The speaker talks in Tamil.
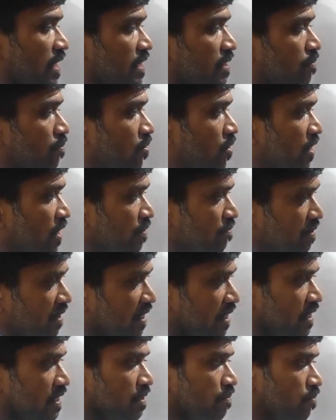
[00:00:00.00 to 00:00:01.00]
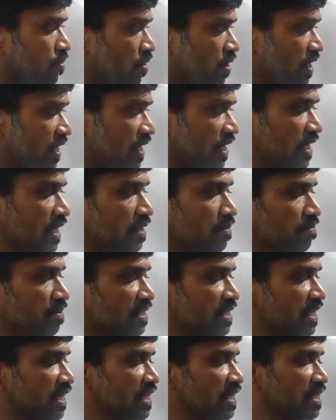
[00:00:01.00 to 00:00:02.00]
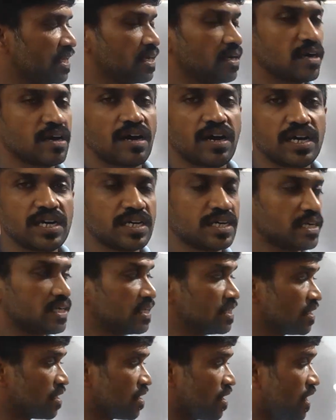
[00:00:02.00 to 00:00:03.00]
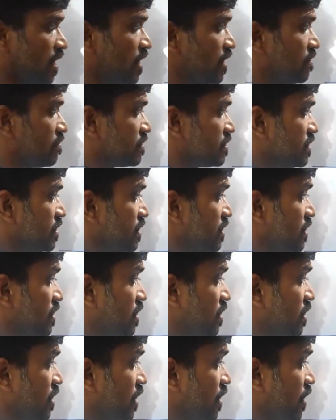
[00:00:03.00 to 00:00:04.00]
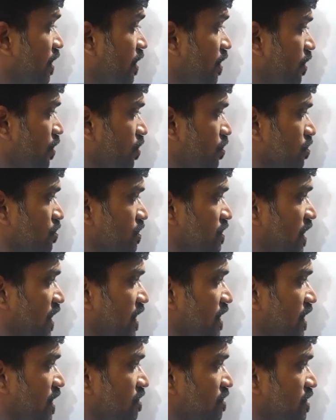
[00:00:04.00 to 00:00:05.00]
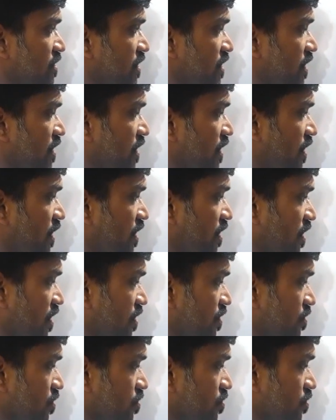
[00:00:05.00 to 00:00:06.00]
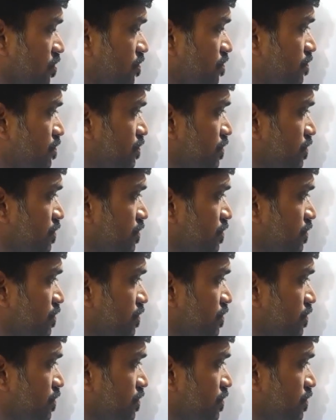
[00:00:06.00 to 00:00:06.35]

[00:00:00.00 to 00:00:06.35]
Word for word: இந்த ப்ளோயர் மா இந்த ப்ளோயருக்கு இருக்கிற மாதிரியே காயில் இருக்குது இந்த காயில் வந்து ரெண்டு இருக்கும் சில இதில் வந்து ரெண்டு காயில் இருக்கும்